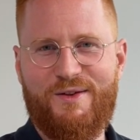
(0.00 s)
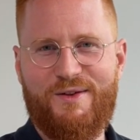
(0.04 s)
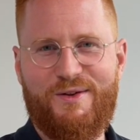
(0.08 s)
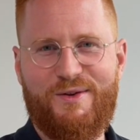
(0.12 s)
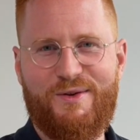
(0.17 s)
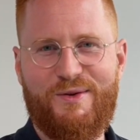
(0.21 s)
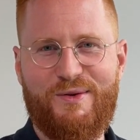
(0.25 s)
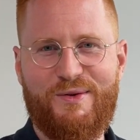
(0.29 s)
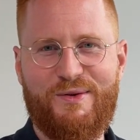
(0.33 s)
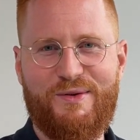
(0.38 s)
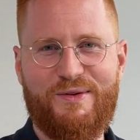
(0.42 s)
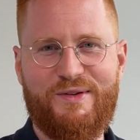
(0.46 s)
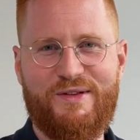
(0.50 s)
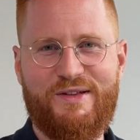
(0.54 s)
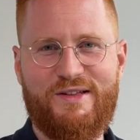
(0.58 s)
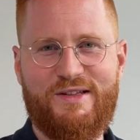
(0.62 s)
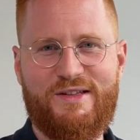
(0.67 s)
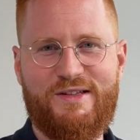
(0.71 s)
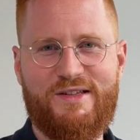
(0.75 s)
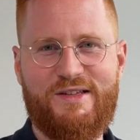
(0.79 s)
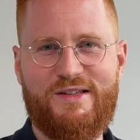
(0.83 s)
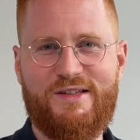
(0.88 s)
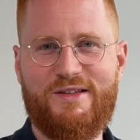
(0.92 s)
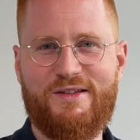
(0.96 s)
Und
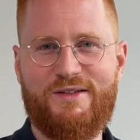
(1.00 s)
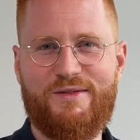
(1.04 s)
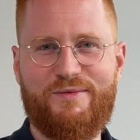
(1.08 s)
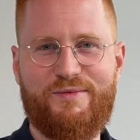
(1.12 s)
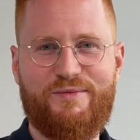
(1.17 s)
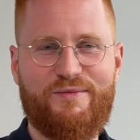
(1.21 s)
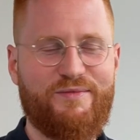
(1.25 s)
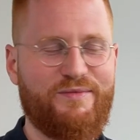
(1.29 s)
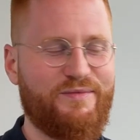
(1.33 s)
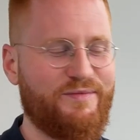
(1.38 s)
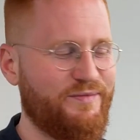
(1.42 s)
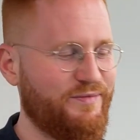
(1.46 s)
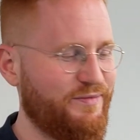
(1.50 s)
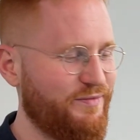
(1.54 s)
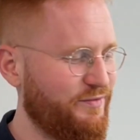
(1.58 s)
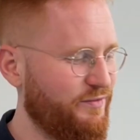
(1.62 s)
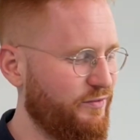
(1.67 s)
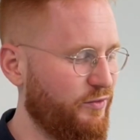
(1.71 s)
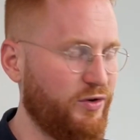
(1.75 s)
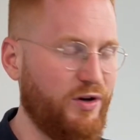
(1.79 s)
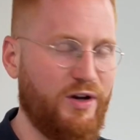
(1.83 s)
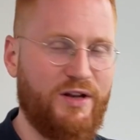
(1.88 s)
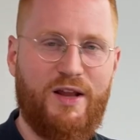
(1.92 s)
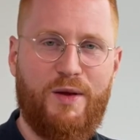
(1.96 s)

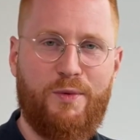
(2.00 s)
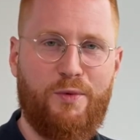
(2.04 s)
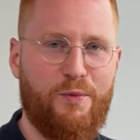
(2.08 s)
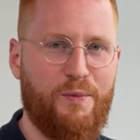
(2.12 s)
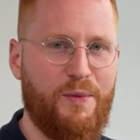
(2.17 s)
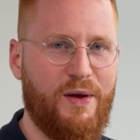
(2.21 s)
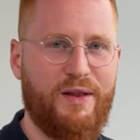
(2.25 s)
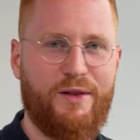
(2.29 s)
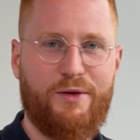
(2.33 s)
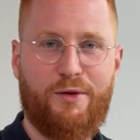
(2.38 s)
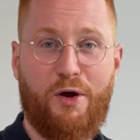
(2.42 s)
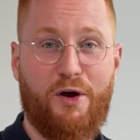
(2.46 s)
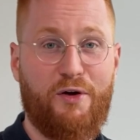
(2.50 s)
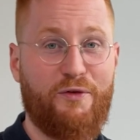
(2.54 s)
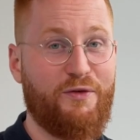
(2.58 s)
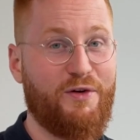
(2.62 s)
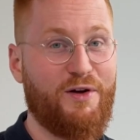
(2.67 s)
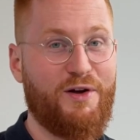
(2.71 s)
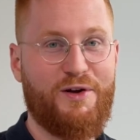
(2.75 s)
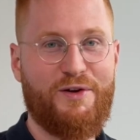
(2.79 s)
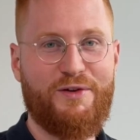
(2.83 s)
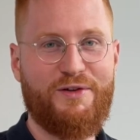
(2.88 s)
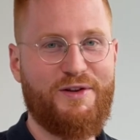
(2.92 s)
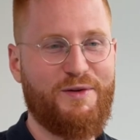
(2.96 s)
wo dann der Moment da
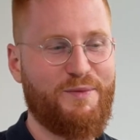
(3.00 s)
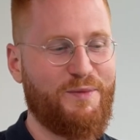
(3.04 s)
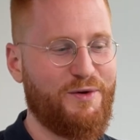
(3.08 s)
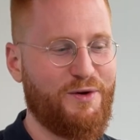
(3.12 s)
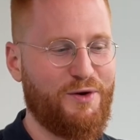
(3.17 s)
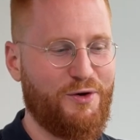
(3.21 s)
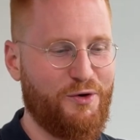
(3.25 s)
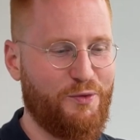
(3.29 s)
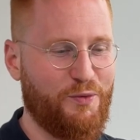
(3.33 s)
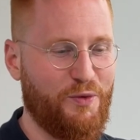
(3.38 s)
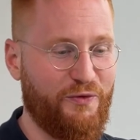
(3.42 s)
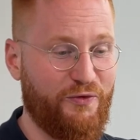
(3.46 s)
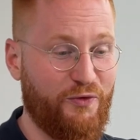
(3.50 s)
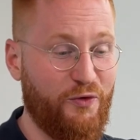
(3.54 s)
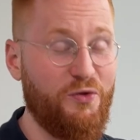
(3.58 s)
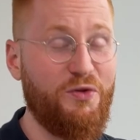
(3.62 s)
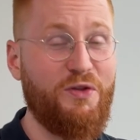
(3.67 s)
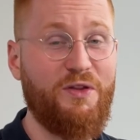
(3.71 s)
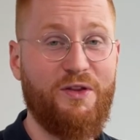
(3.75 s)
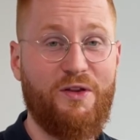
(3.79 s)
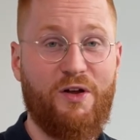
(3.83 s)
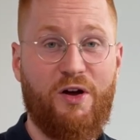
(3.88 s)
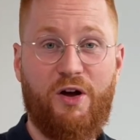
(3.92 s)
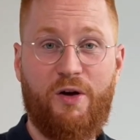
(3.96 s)
war und ich mich dann
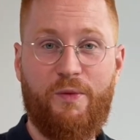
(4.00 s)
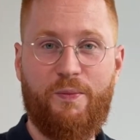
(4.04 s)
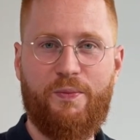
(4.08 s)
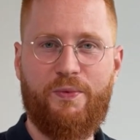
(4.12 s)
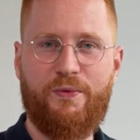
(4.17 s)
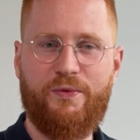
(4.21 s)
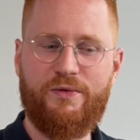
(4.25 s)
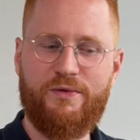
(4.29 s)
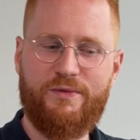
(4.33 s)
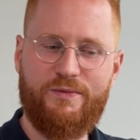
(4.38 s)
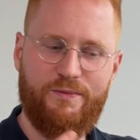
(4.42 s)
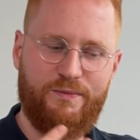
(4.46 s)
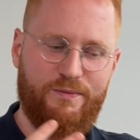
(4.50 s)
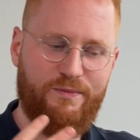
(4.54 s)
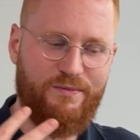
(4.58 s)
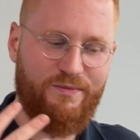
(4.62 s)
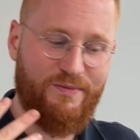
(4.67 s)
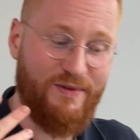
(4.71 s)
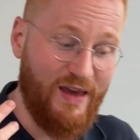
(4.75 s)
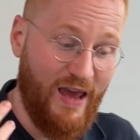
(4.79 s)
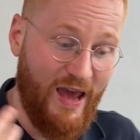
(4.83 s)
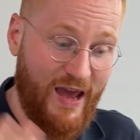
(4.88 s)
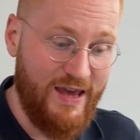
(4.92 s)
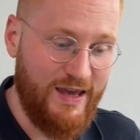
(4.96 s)
überwunden habe und
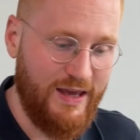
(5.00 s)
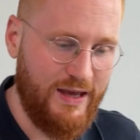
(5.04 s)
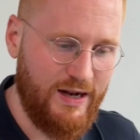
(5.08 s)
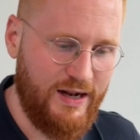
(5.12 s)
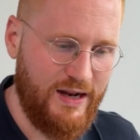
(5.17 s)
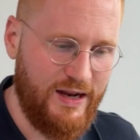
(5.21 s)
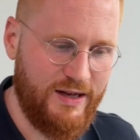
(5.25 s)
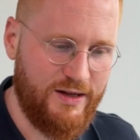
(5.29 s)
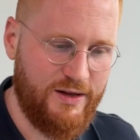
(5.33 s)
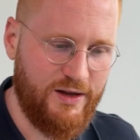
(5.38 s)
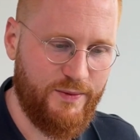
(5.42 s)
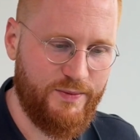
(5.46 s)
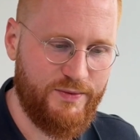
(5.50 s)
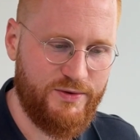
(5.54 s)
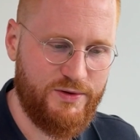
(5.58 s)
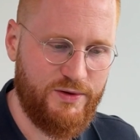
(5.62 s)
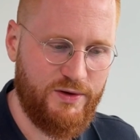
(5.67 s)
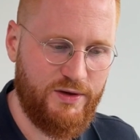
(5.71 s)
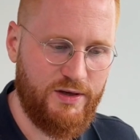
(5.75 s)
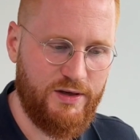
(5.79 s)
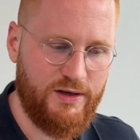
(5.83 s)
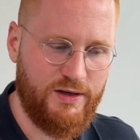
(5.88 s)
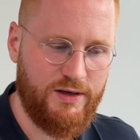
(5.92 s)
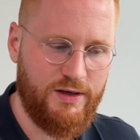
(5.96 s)
mich reingelehnt habe zu
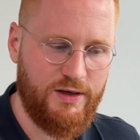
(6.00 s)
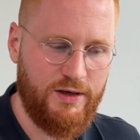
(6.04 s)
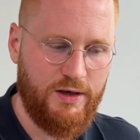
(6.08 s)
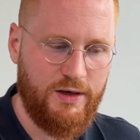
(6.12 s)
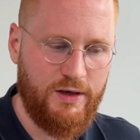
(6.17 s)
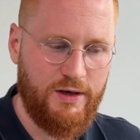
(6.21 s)
ihr,